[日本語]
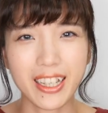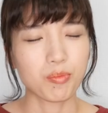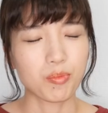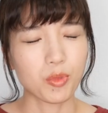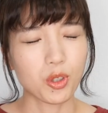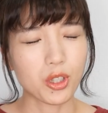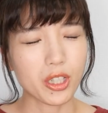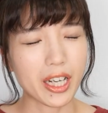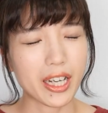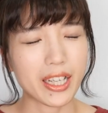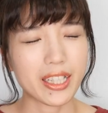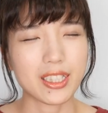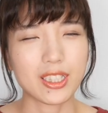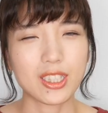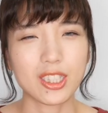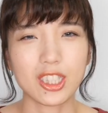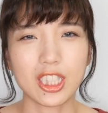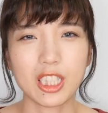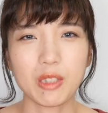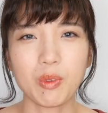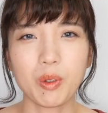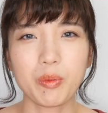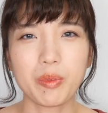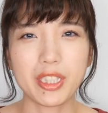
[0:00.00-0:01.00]
もう一回
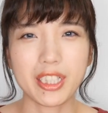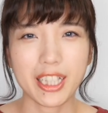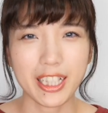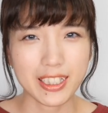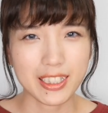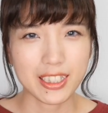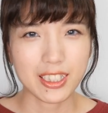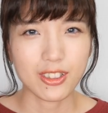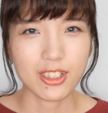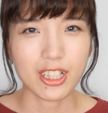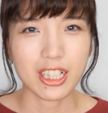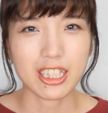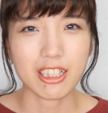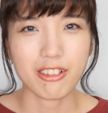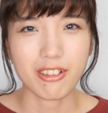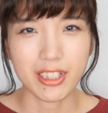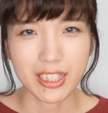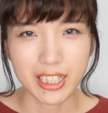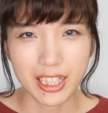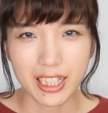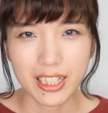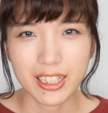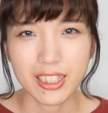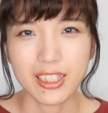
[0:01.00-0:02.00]
次も見たいっていう方は
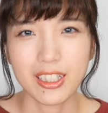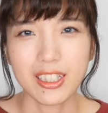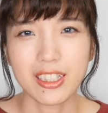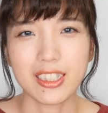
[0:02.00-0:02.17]
ね